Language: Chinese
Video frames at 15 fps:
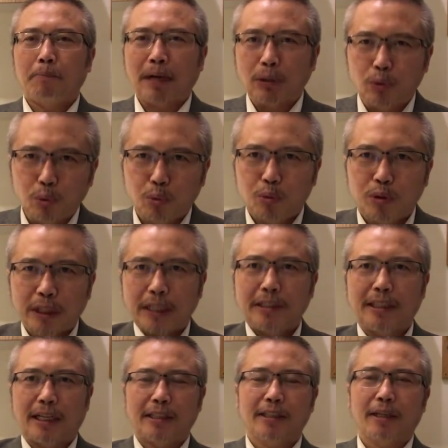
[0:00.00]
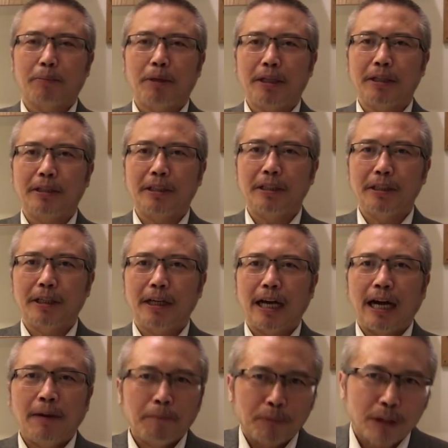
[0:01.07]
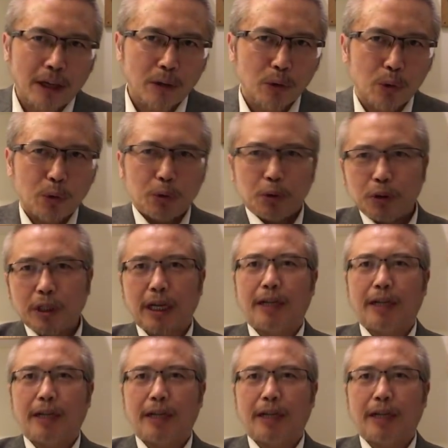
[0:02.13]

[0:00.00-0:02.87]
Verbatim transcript: 把主战场上面的敌人呢要驱